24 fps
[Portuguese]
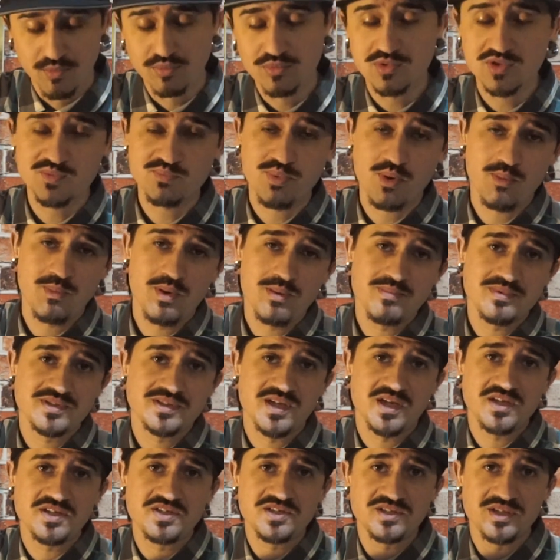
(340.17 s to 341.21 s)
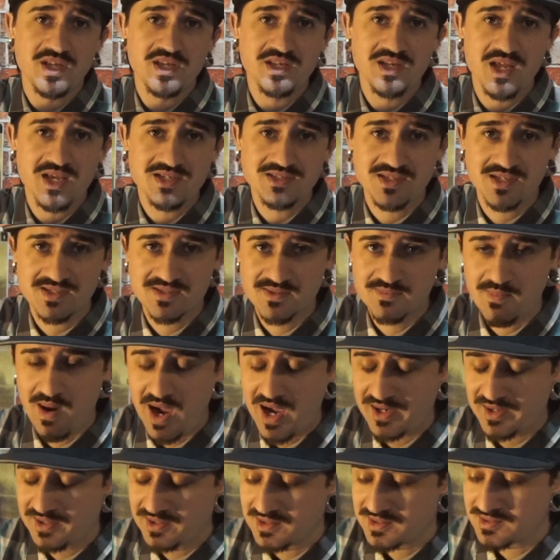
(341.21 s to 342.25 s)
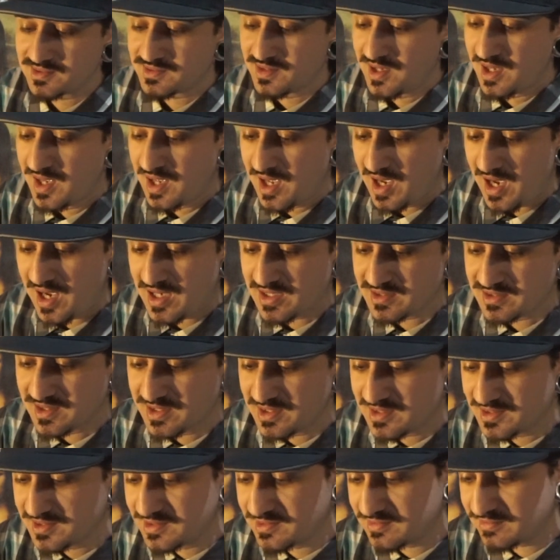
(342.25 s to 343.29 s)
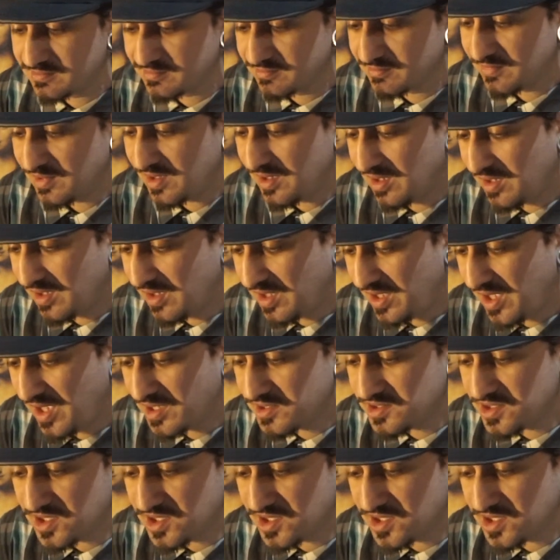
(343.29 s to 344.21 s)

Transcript: Um dos problemas que a gente tem nessas máquinas, às vezes é